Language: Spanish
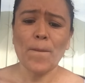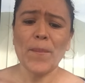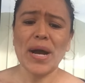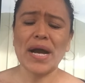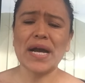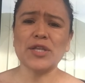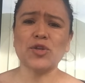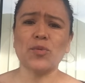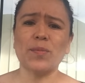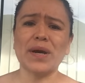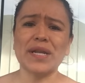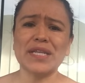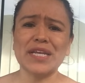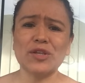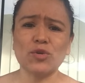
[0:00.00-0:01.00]
van a
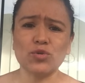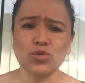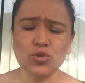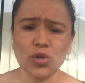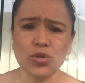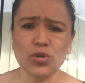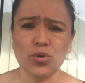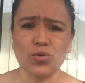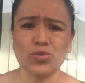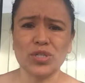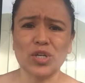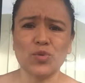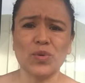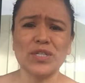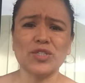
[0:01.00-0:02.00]
tomar de nosotros,
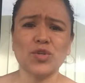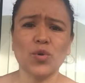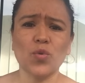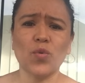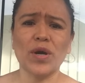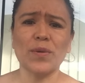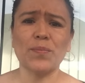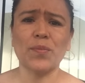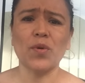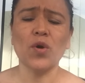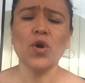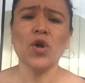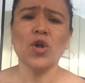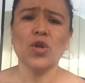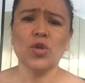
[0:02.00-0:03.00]
de nuestro cuerpo,
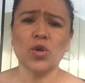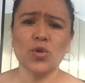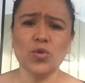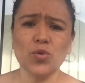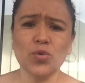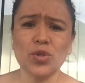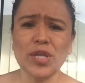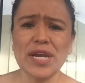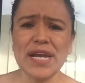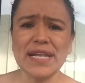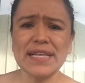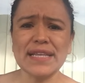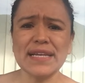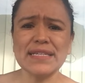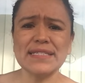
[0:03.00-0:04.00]
los
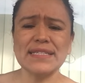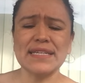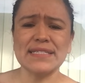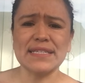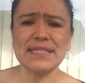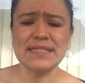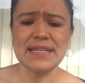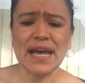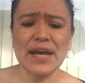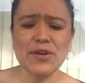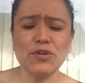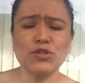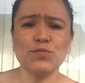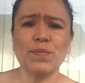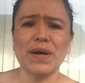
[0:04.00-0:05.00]
nutrientes
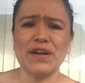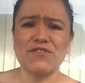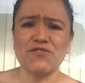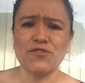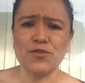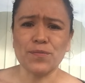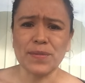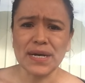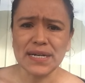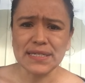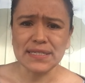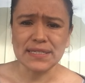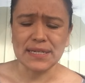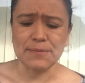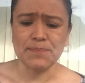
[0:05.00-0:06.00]
necesarios para
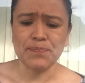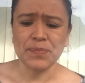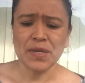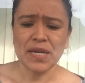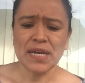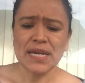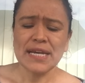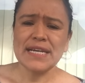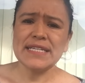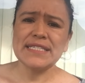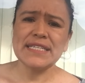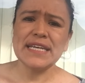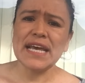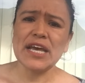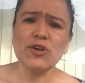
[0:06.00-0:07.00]
formarse. Y
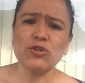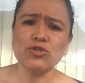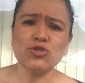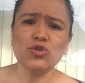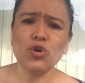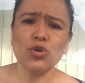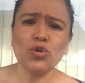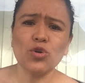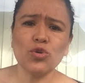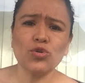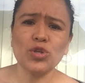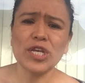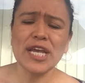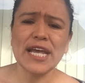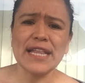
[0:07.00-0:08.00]
si ellos no lo
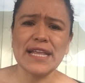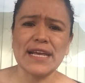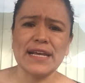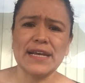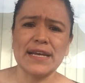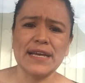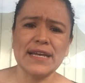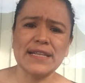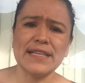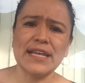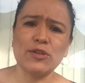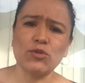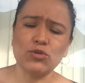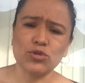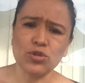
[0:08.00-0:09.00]
tienen,
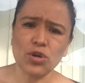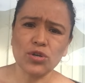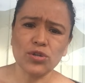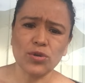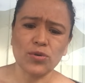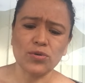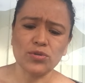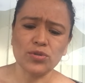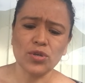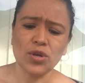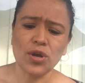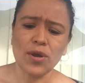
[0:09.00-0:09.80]
de nosotros